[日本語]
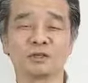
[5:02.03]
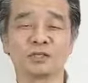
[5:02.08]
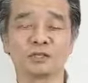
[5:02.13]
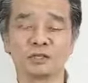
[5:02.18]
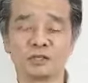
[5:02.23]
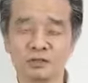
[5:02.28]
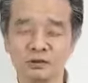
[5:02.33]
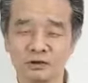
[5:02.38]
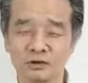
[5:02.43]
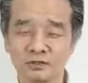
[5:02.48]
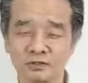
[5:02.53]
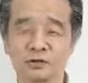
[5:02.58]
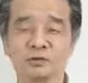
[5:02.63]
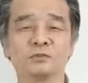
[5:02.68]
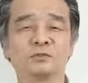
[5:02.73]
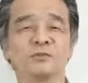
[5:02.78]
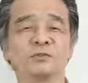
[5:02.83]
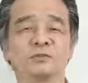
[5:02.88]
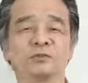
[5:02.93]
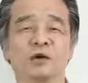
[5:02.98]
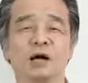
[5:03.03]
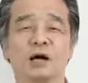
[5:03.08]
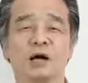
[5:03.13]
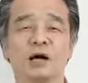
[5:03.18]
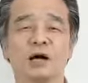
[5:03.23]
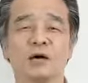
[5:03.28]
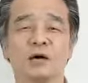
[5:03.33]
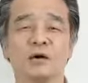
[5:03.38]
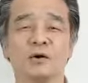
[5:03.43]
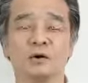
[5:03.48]
非常に多くの人が
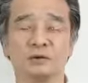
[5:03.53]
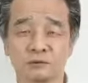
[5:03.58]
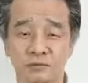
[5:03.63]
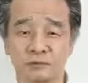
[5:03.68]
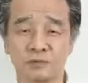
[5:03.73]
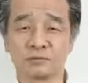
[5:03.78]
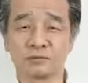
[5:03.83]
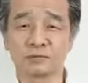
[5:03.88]
訪れ